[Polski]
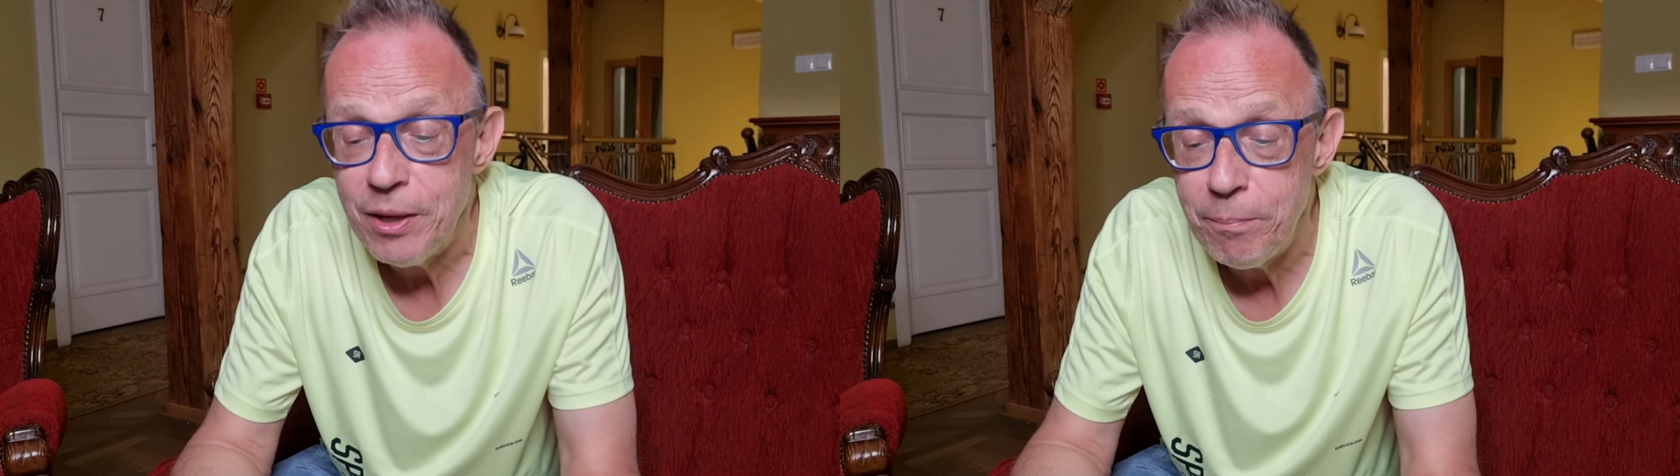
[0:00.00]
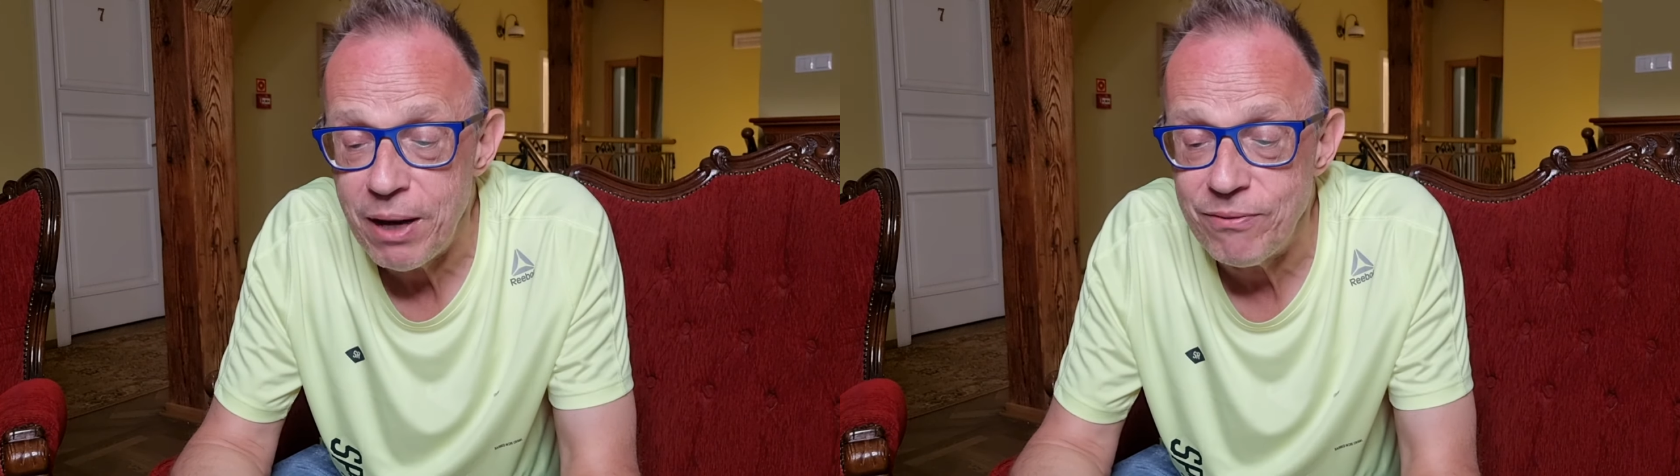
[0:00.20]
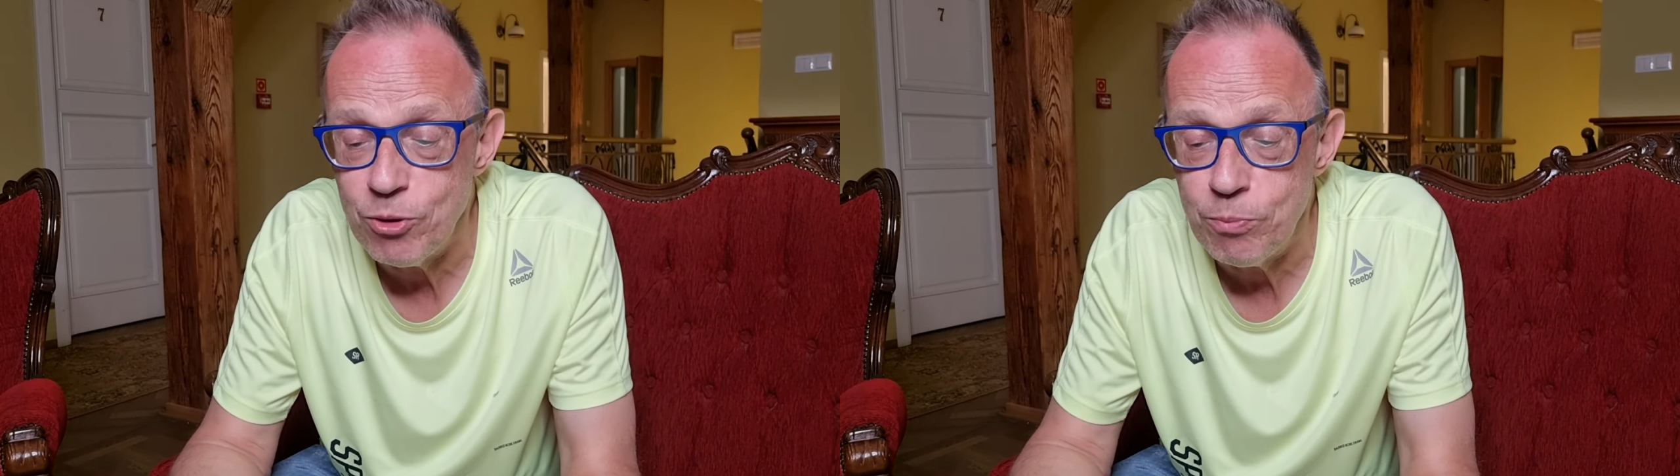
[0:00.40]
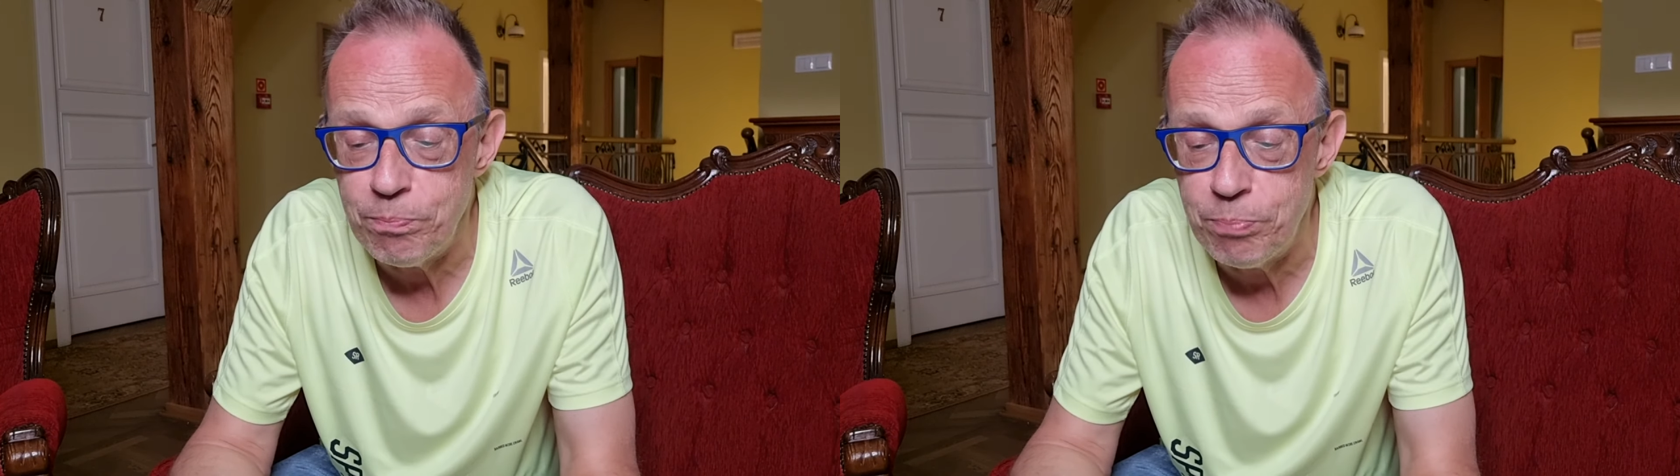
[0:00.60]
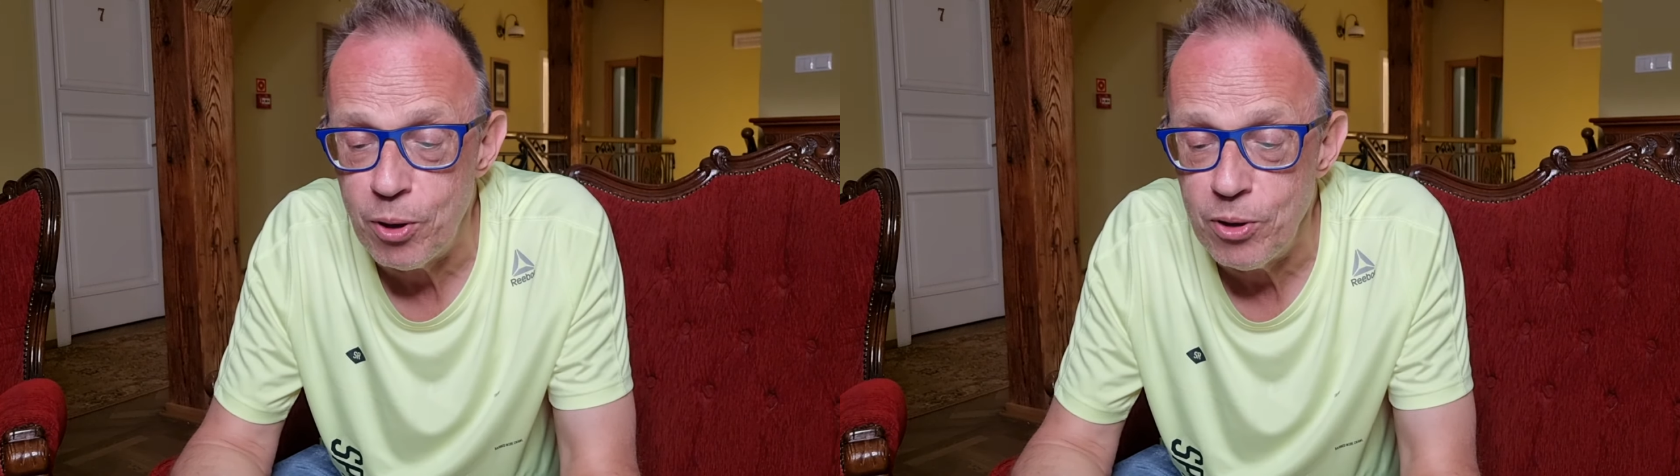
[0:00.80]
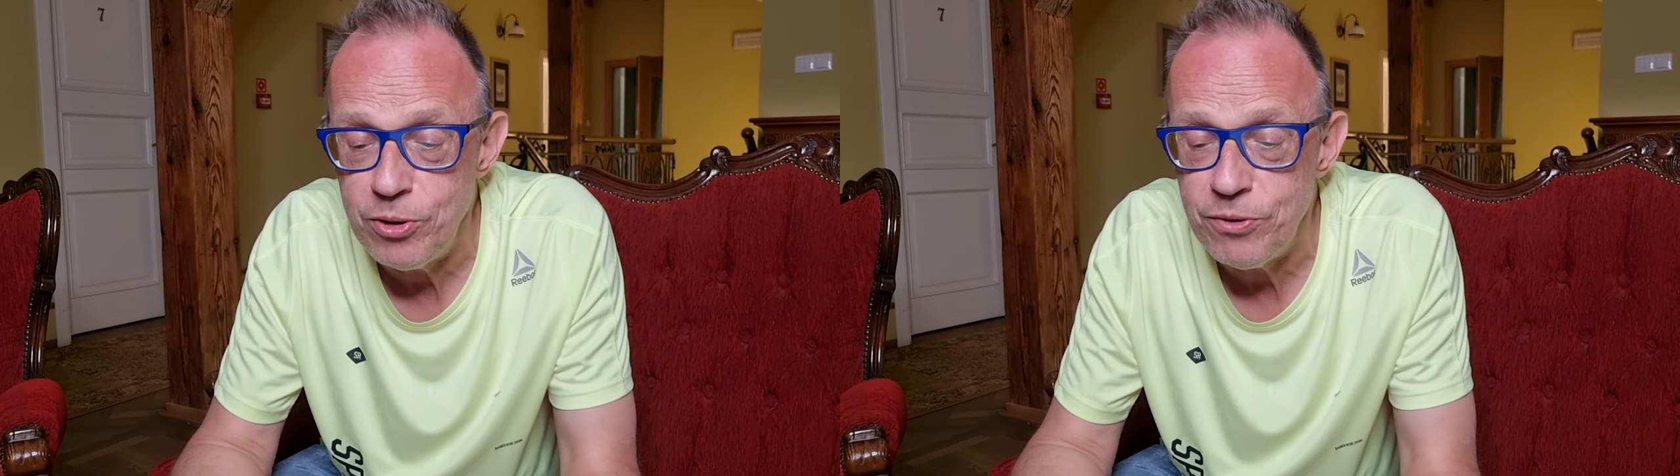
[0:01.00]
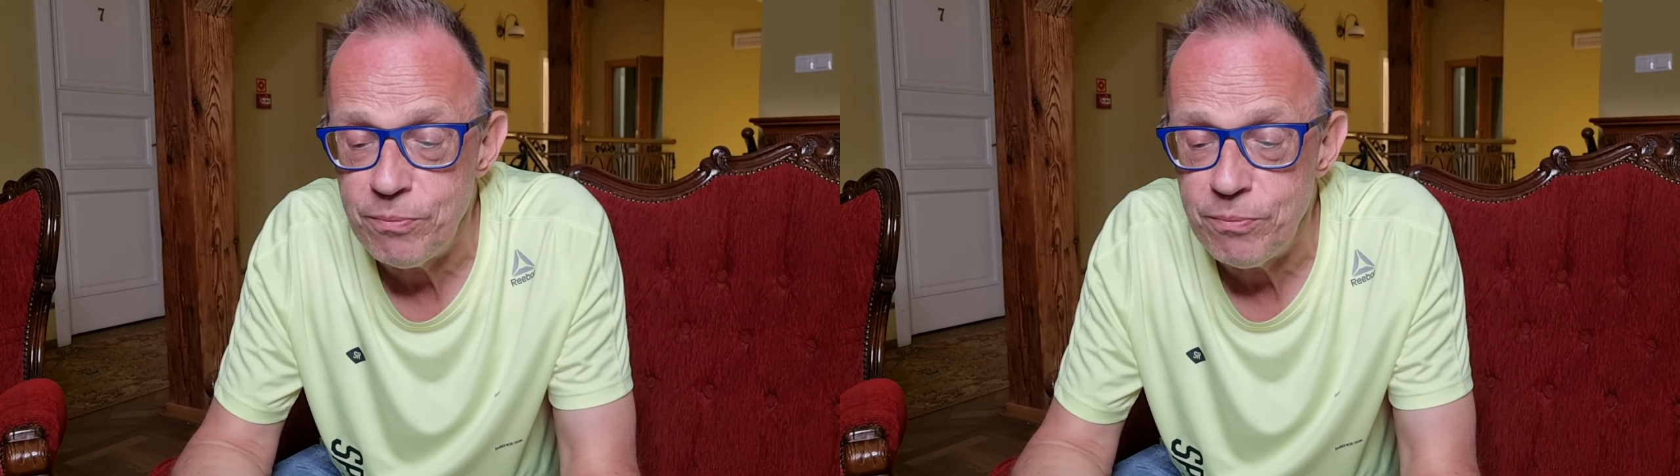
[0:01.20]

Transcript: Paweł, Pol,